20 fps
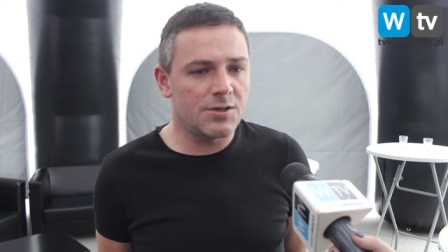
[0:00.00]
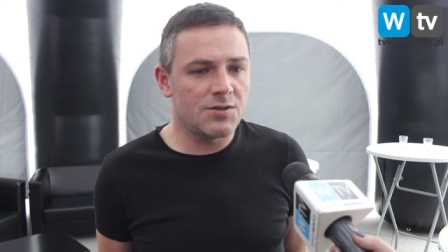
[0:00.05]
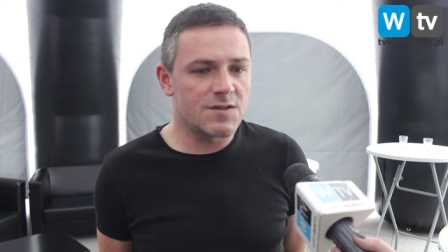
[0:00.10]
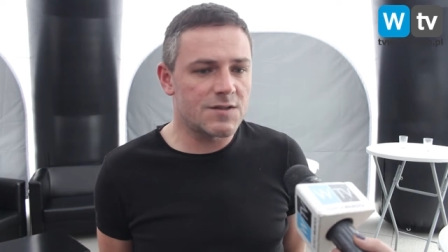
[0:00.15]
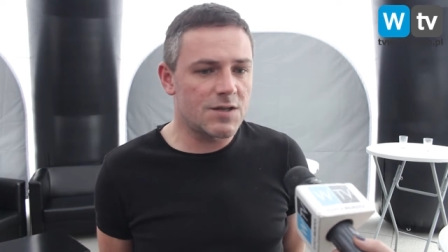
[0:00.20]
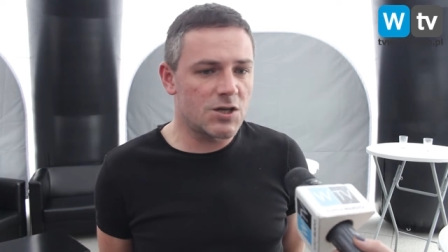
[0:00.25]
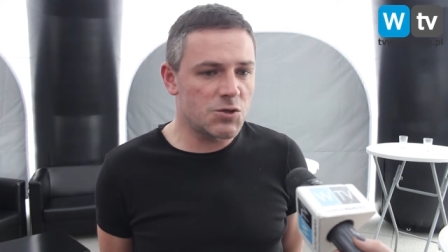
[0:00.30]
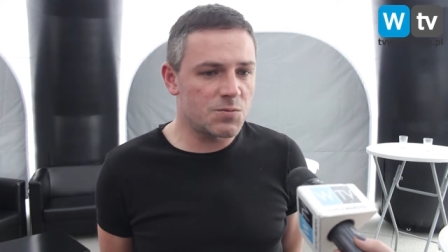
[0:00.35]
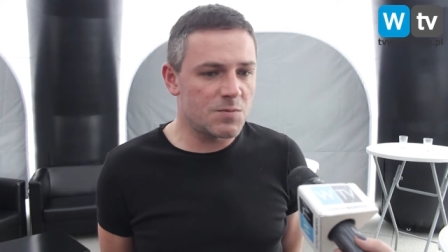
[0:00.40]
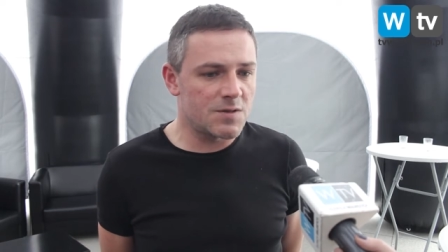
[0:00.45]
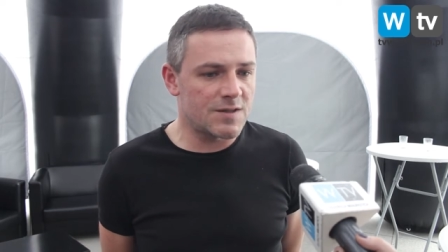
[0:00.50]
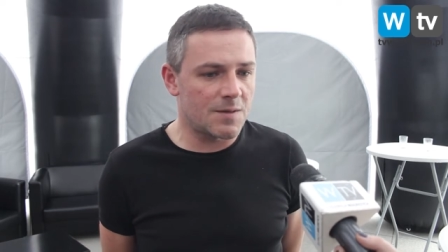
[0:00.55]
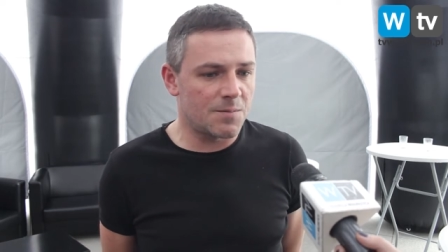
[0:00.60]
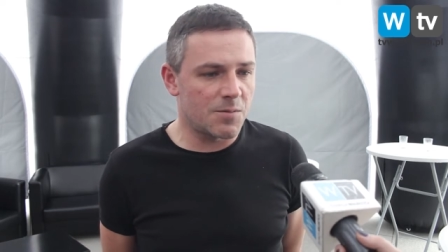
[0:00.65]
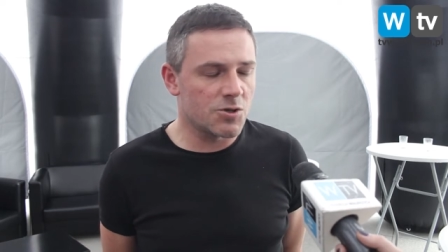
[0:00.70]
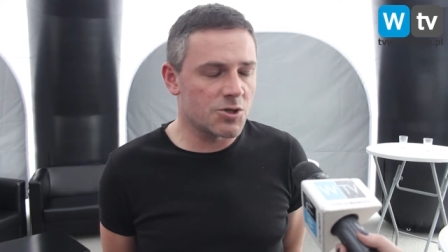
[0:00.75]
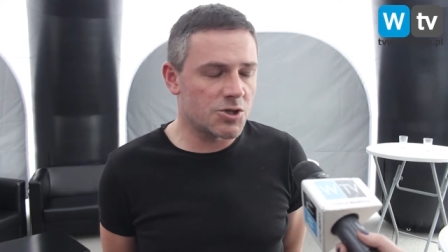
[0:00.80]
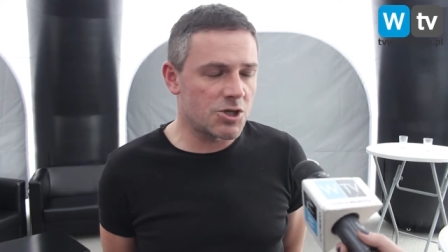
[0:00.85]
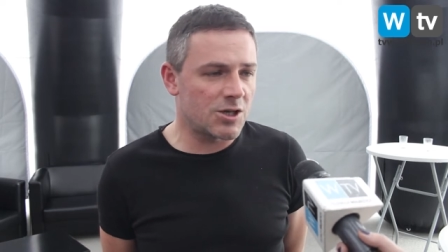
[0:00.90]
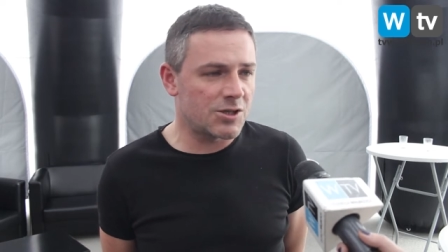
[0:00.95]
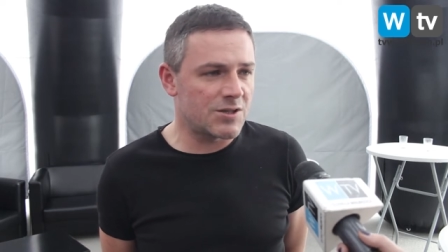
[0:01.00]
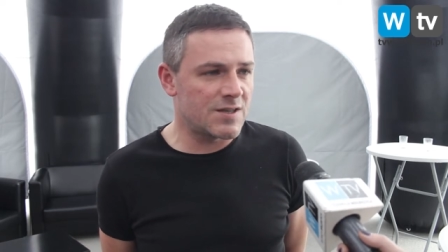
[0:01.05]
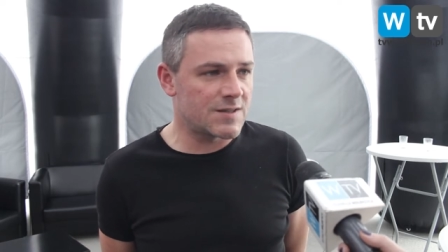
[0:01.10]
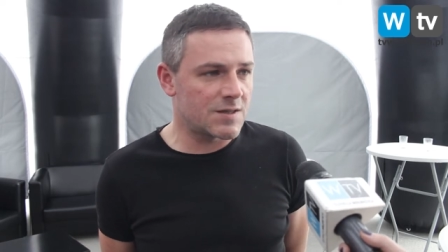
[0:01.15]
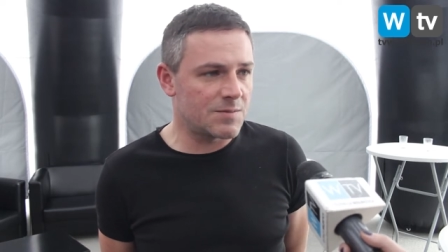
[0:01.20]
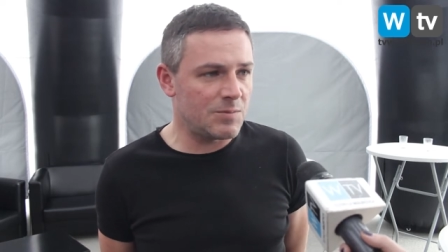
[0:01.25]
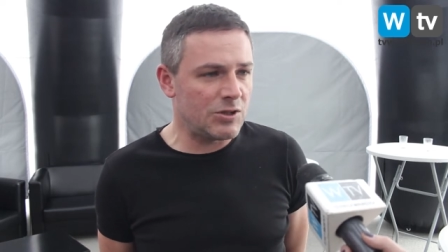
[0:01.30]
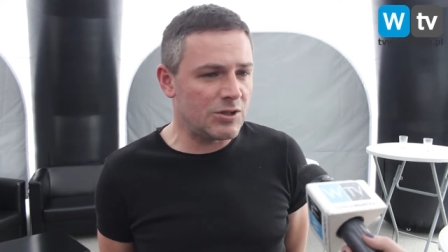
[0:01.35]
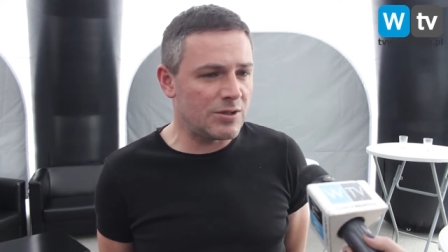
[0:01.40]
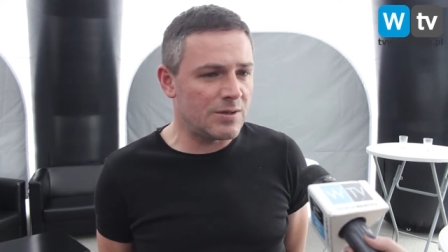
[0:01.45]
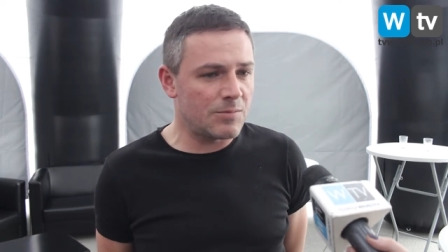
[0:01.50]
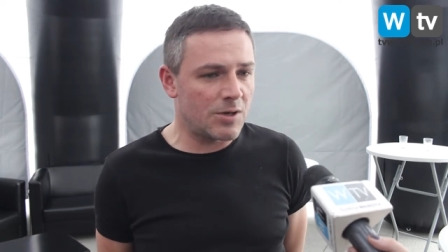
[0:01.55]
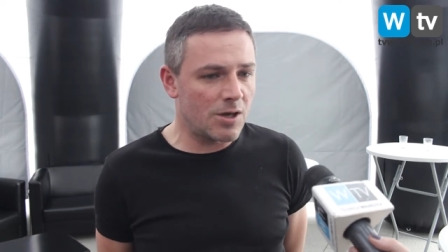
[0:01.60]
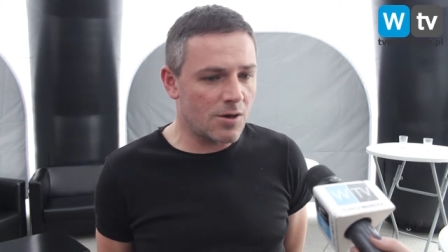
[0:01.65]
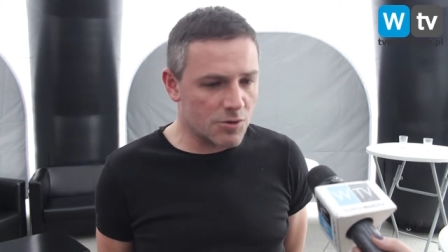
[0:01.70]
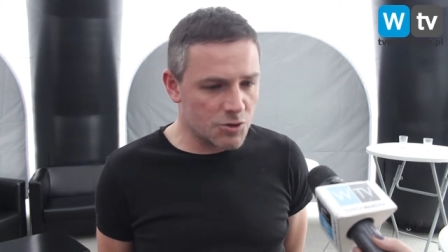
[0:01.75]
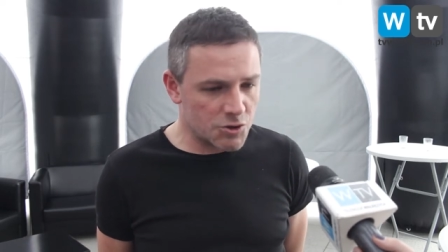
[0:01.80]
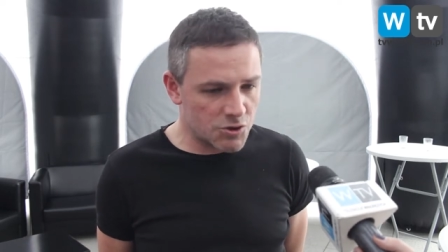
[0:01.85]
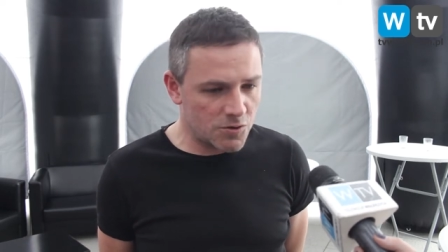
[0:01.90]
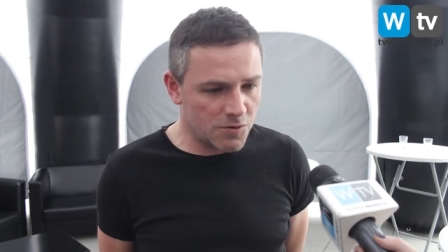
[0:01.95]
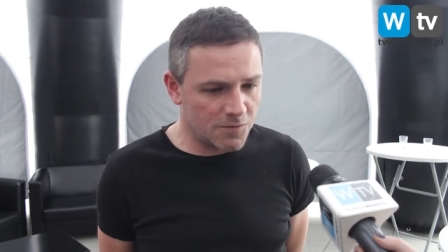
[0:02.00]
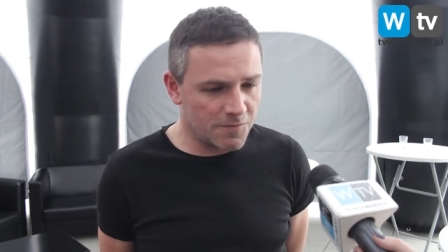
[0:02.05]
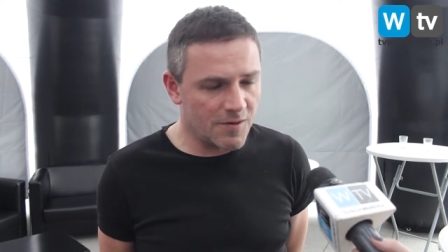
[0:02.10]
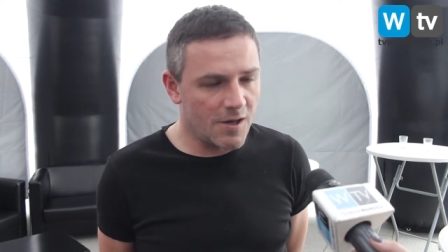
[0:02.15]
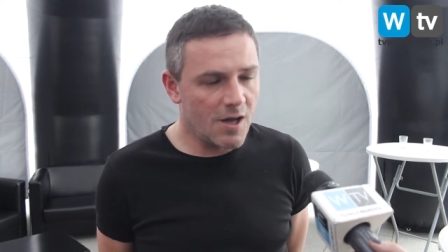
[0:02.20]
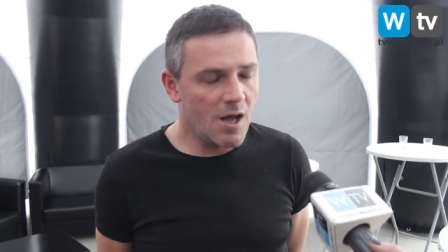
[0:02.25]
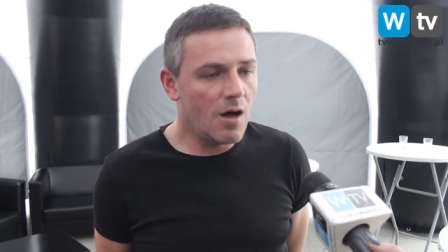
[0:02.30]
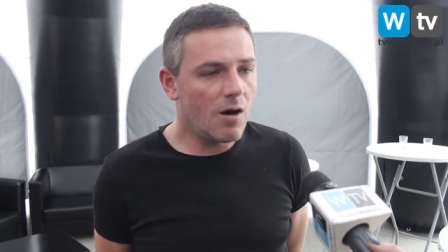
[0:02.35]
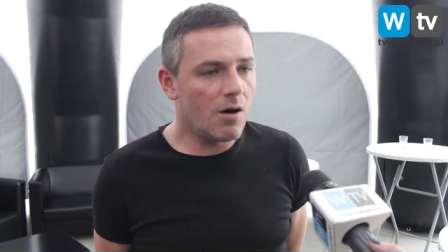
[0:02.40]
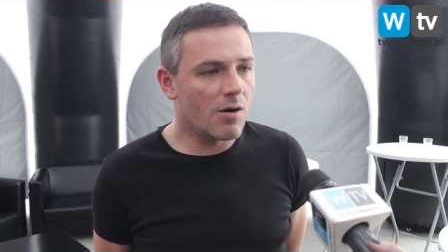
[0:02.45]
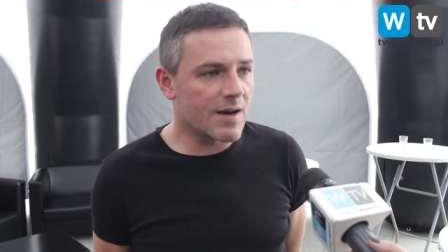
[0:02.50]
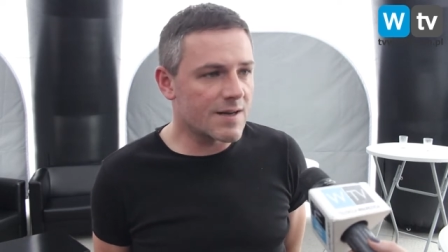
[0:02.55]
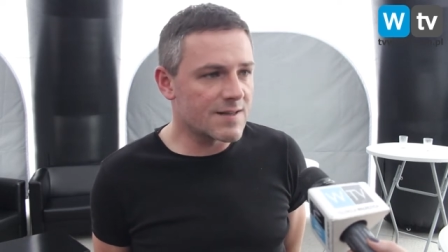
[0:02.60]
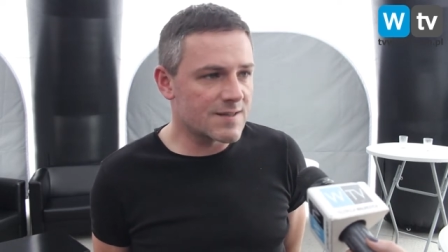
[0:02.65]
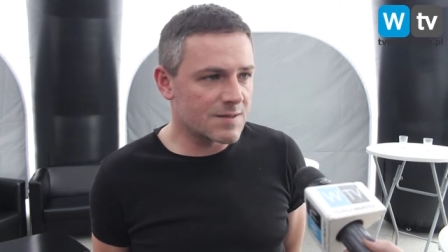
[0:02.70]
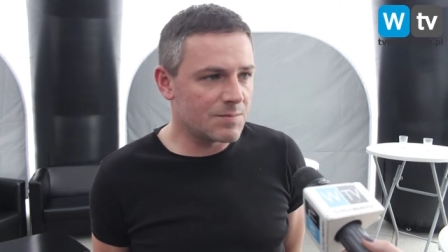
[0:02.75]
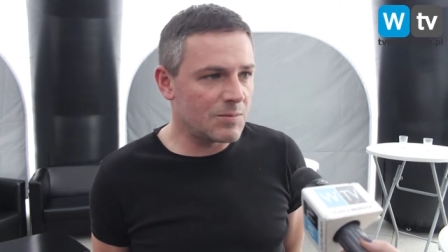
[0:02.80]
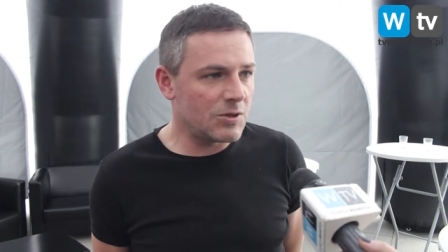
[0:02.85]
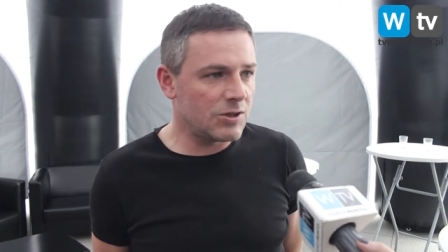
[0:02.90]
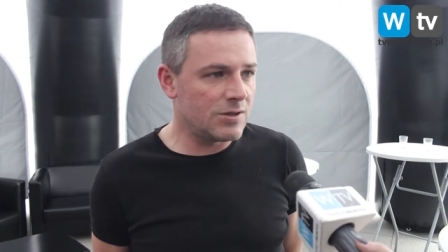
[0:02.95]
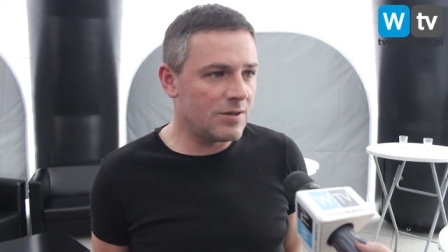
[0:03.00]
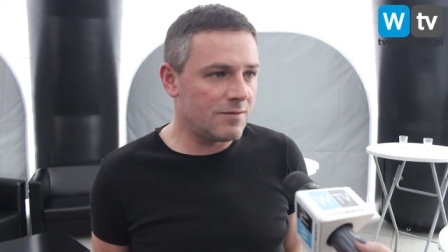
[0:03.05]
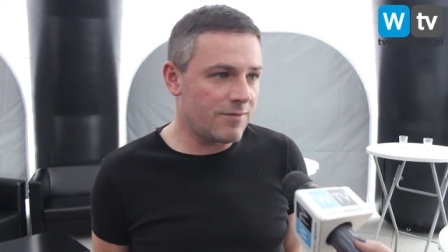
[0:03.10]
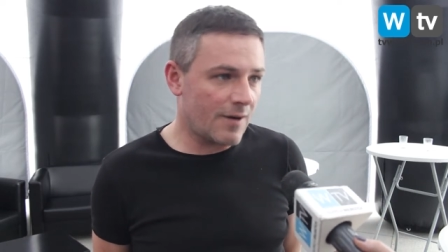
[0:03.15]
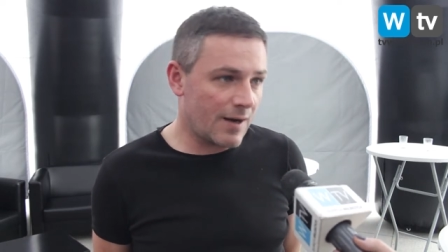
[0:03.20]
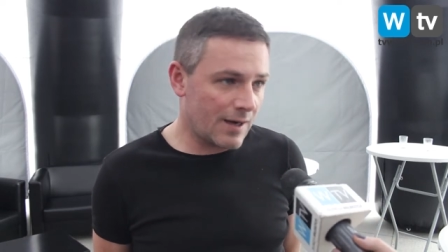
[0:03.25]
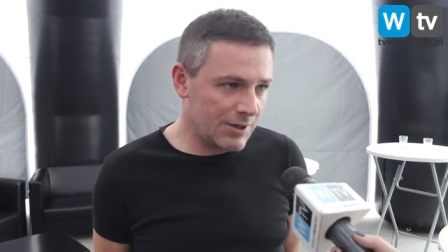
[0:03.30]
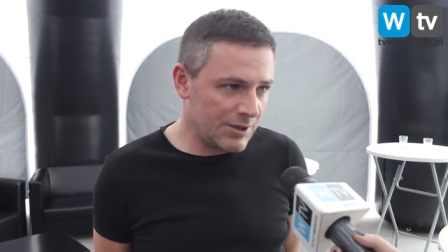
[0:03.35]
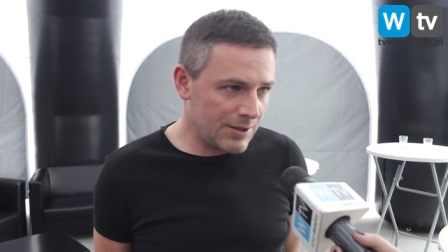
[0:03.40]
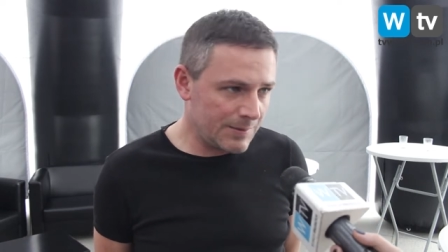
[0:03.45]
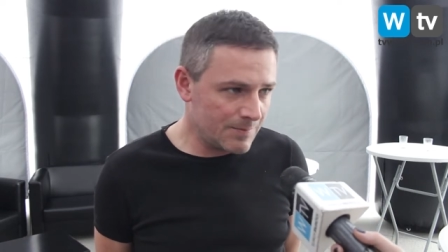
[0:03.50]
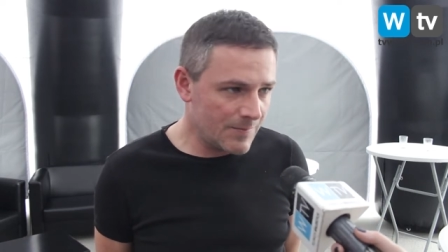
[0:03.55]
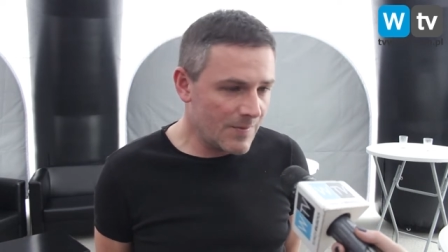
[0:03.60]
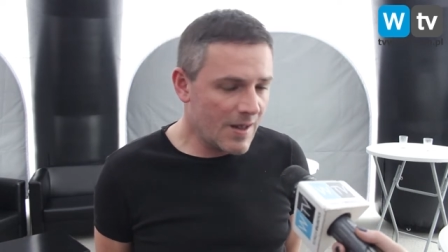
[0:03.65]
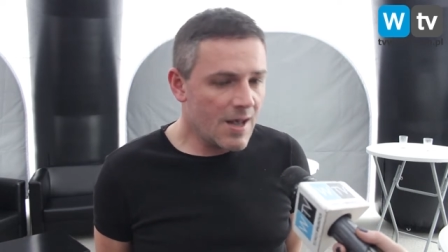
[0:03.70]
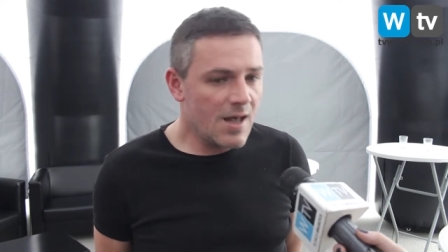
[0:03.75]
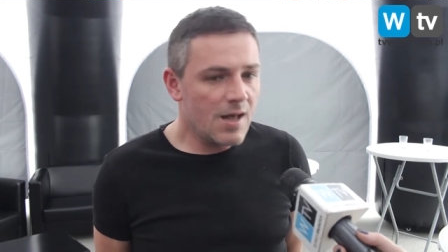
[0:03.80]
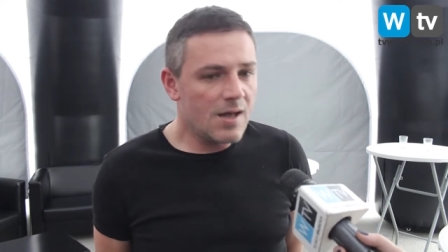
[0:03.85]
Dostaliśmy zaproszenie z gminy Mieroszów oraz gminy Walim.